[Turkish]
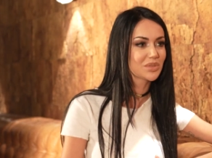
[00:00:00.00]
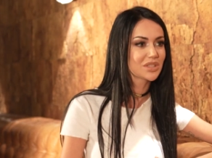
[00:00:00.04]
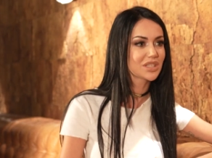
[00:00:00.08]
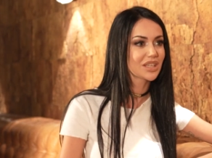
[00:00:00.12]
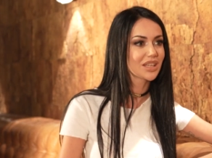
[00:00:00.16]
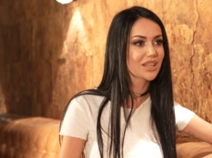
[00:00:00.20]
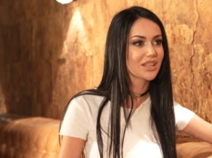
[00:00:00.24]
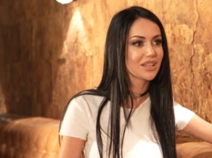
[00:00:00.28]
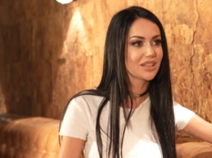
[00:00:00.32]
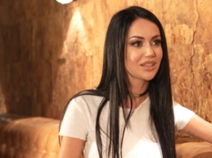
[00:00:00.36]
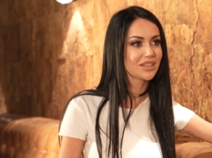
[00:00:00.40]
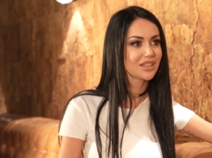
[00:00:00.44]
bir
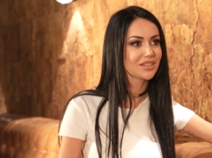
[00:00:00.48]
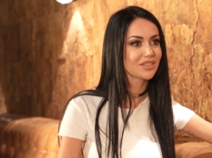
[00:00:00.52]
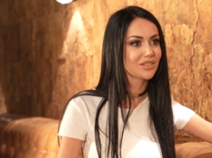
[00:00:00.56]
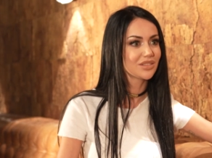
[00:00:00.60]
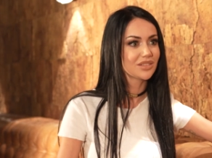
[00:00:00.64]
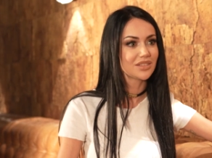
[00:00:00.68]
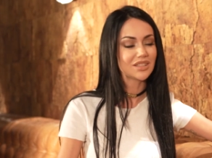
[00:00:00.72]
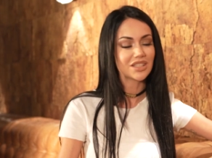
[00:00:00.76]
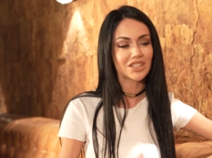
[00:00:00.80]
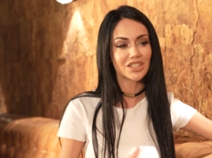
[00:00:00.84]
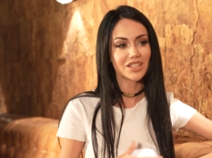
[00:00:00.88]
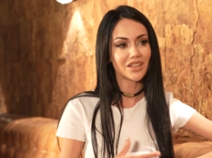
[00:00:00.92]
şekilde.
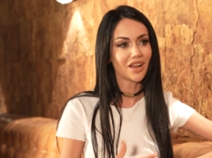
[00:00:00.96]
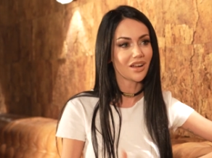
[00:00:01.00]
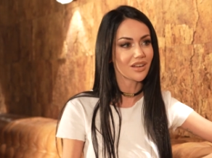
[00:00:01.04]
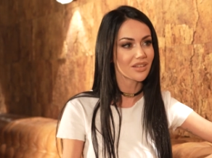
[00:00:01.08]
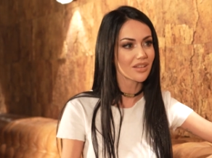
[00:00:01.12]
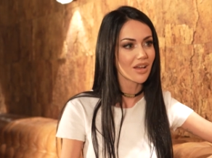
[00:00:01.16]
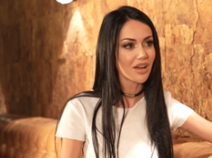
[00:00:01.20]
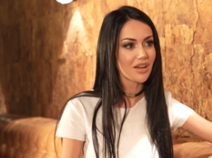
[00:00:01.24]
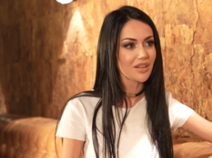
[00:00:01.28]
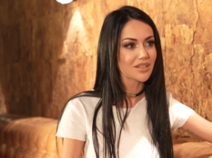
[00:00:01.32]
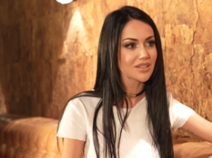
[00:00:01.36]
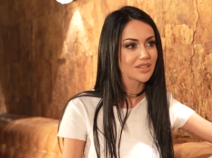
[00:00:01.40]

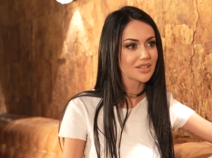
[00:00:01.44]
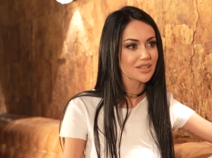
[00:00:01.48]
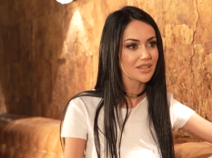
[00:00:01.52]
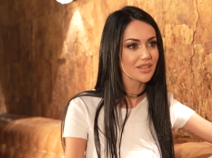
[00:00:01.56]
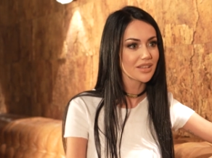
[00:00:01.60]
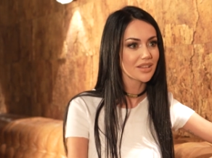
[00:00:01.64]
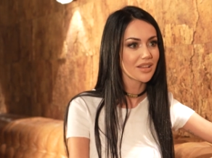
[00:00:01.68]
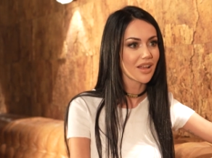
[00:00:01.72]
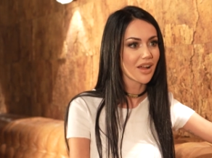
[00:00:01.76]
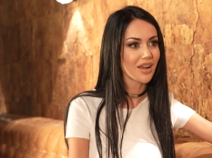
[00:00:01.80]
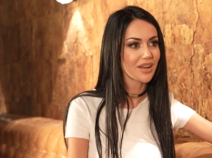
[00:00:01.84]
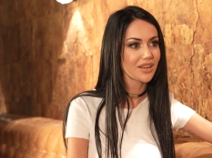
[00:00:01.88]
İşler daha hızlı
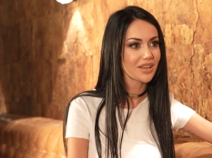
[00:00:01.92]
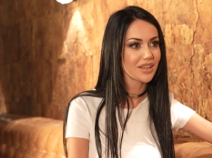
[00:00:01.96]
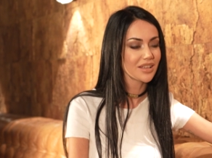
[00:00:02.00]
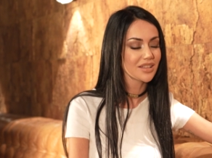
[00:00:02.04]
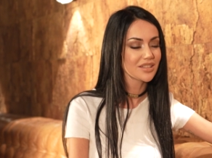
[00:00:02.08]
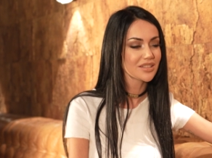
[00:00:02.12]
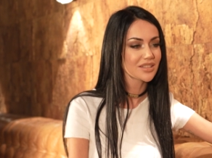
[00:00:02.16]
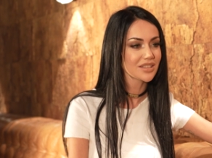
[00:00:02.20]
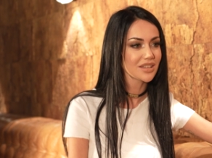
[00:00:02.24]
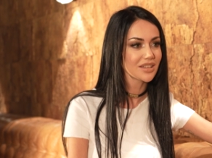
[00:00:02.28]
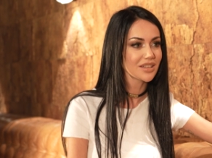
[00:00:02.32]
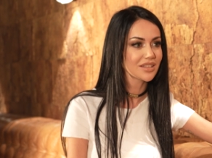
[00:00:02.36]

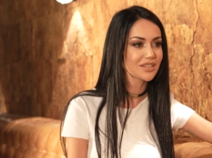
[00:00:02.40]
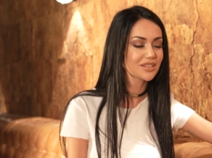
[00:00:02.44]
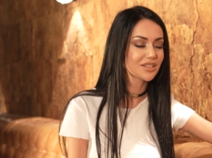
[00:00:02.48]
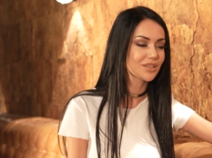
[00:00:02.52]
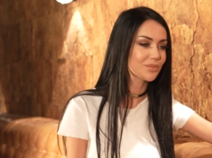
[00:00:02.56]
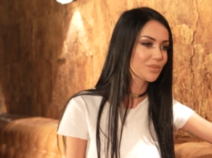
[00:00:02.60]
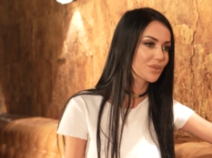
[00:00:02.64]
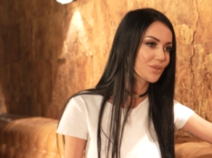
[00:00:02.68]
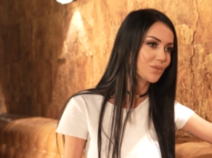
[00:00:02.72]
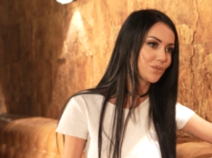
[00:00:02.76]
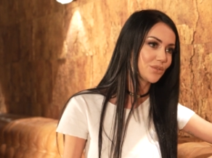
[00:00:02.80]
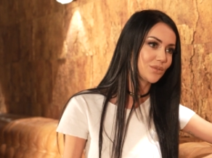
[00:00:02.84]
ilerleyince
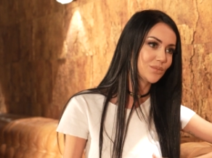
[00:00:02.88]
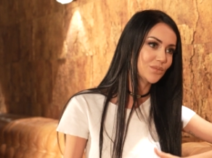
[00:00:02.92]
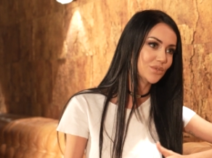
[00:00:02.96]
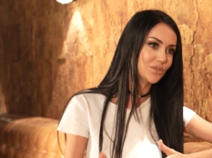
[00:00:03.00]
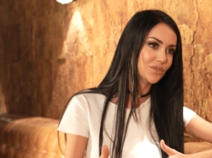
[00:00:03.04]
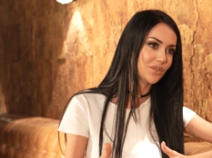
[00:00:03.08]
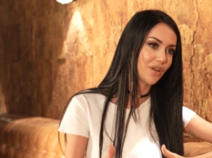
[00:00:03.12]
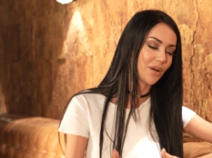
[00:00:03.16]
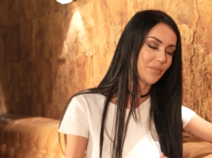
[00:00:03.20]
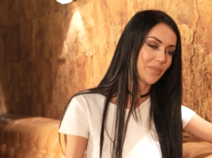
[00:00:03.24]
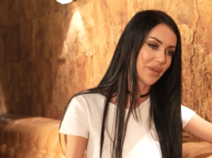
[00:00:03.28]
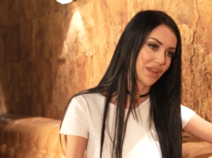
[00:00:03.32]
tabii
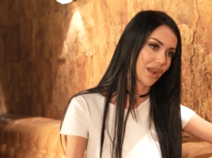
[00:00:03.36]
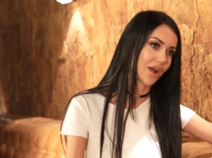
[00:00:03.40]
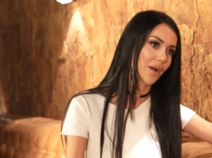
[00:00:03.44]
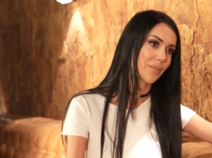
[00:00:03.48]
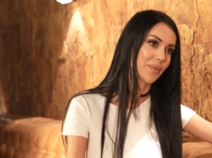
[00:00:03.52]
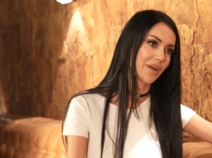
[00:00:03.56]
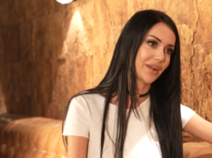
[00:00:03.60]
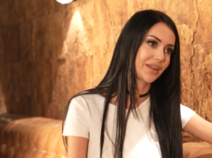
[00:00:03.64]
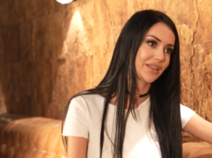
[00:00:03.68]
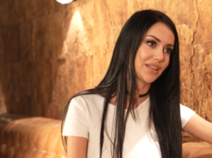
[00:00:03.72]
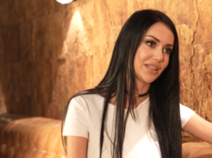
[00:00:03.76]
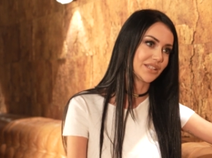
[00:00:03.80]
yolumuz daha
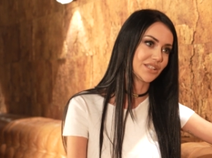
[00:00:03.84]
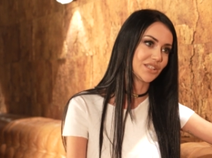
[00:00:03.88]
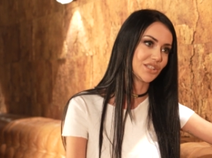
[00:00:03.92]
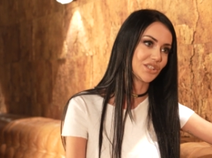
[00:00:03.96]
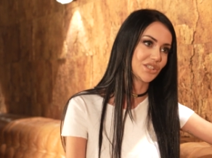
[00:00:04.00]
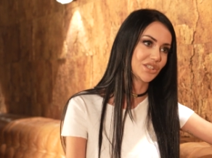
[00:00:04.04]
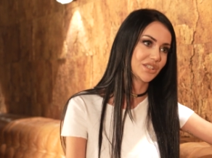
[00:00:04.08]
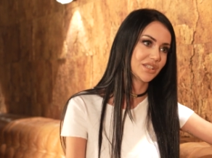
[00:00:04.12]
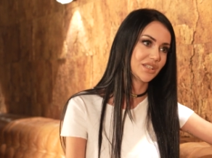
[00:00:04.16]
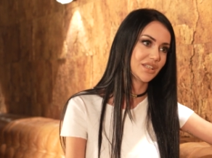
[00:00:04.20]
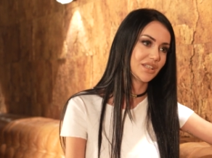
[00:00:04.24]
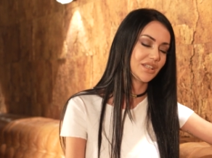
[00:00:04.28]
beraber
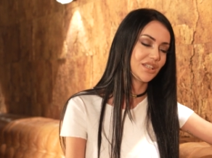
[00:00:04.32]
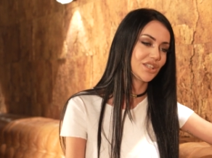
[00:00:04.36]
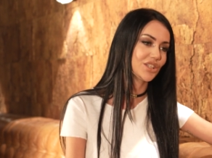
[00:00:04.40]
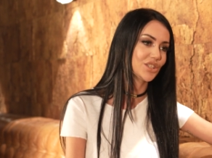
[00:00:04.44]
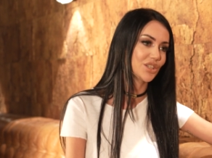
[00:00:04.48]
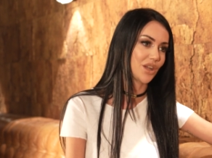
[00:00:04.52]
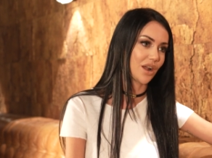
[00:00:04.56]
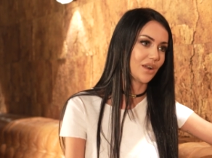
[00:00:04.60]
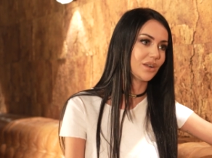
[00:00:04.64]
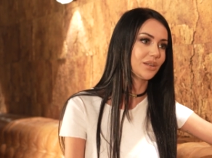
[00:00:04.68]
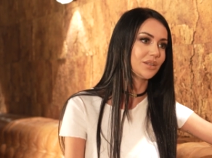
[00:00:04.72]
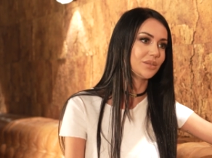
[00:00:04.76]
kesişti. İlk
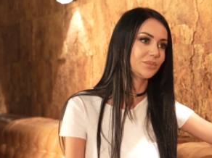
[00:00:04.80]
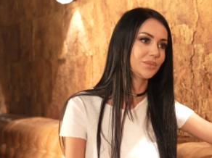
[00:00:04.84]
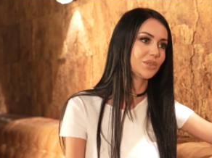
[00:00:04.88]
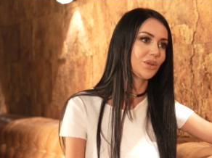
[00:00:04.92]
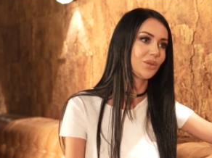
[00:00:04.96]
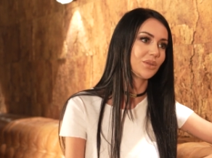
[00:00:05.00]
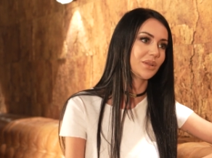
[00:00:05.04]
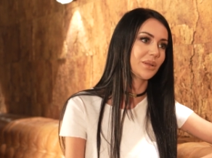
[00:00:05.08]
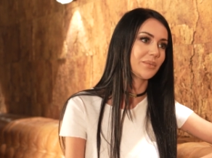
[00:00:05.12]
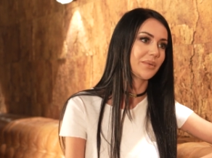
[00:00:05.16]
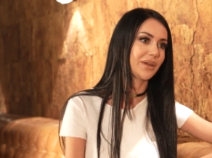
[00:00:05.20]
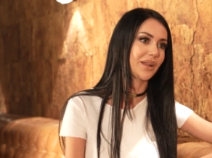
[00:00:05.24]
şarkımı da
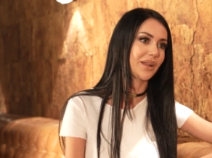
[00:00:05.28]
onunla